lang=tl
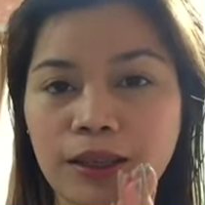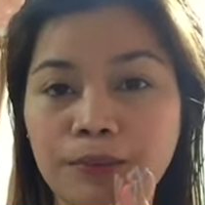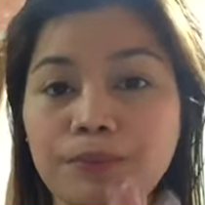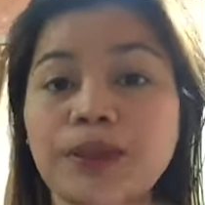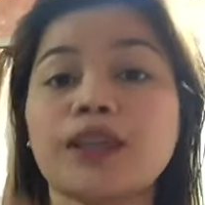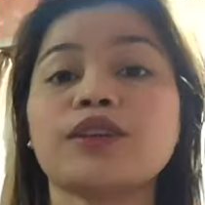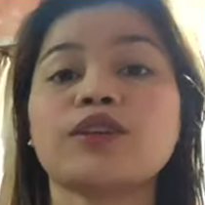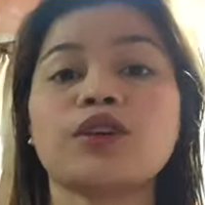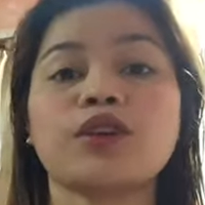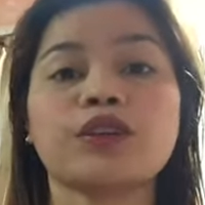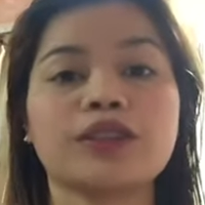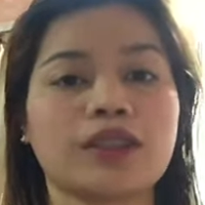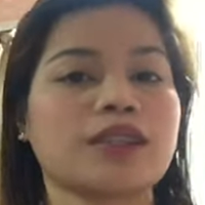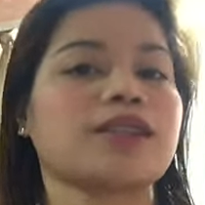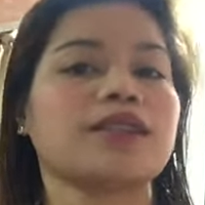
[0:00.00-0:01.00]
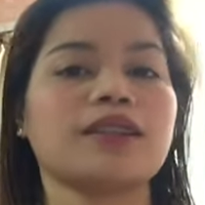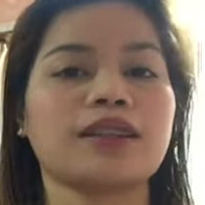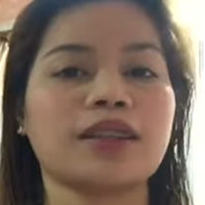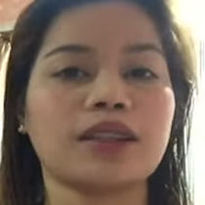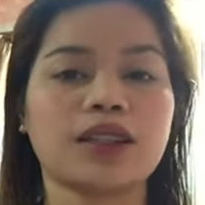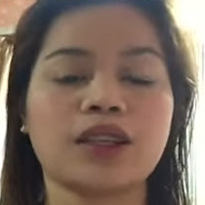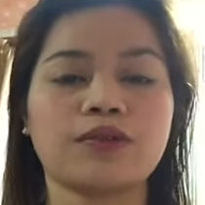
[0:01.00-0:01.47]
Bacon, kasi
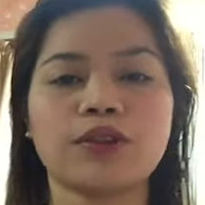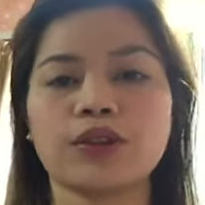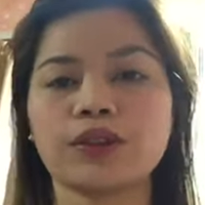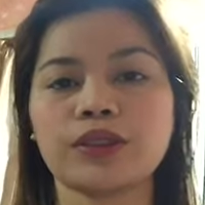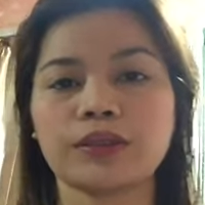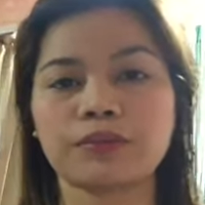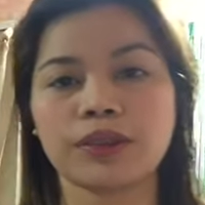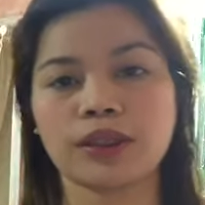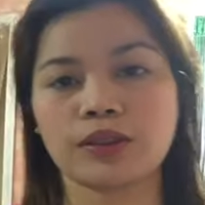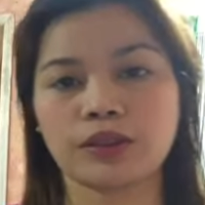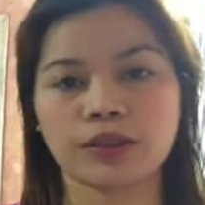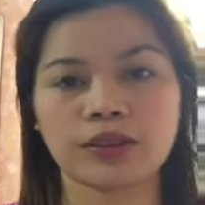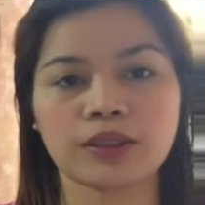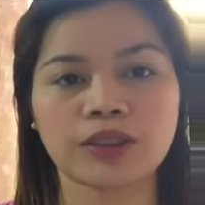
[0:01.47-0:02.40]
nagkikrave ako ng bacon.